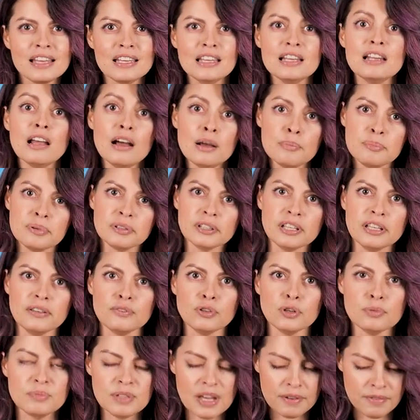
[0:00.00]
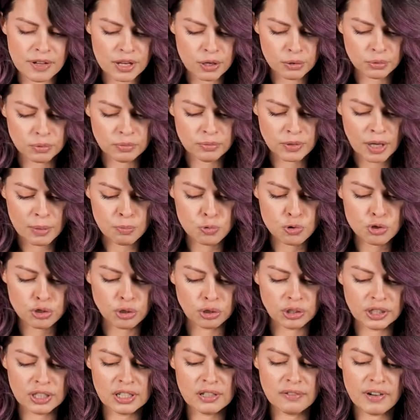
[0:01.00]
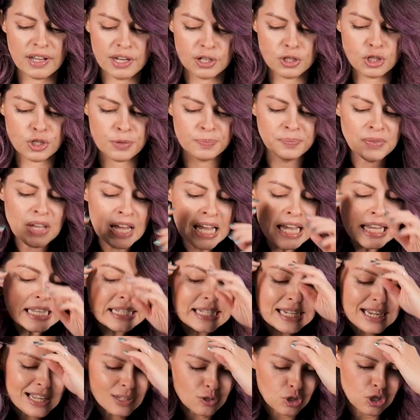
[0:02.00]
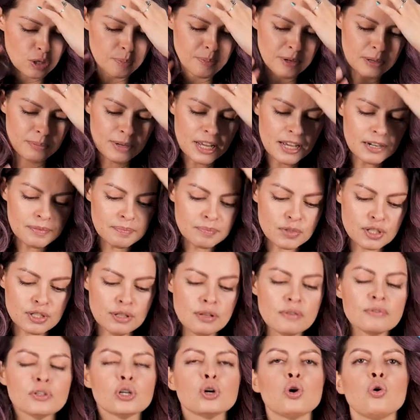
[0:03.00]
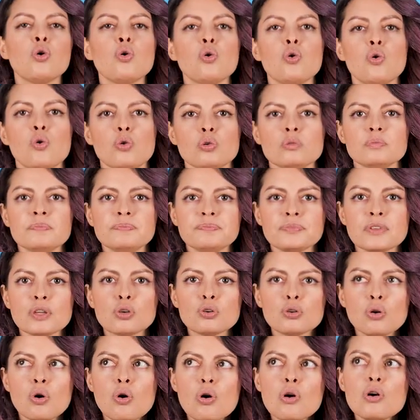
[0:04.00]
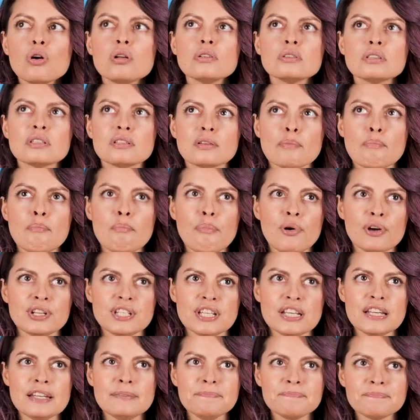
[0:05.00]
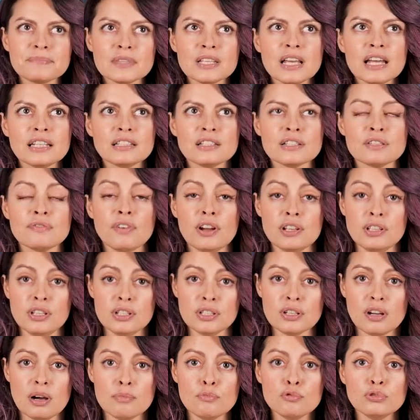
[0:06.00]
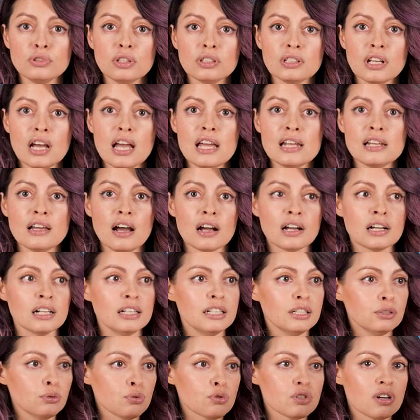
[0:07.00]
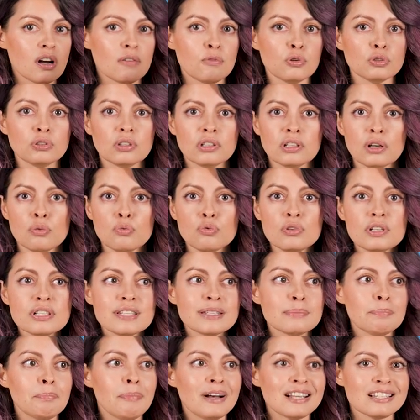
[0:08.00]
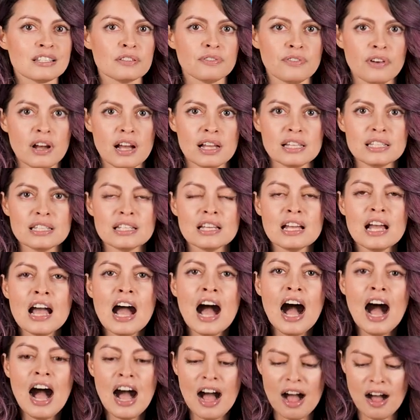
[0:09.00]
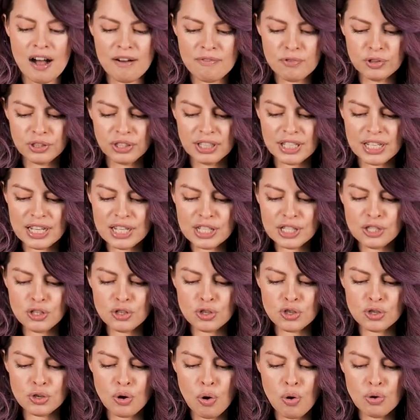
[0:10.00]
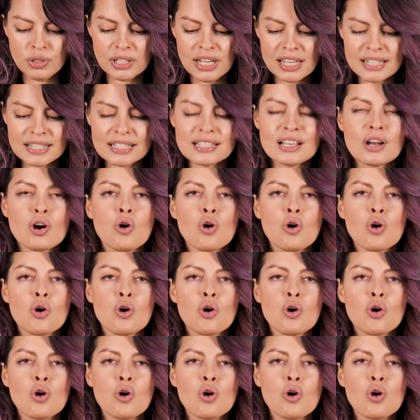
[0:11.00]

или I believe you. Я верю тому, что ты говоришь. Следующий пример – слово cool. Call somebody – это звонить кому-то, да, или окликнуть кого-то на улице, позвать. А вот есть еще у нас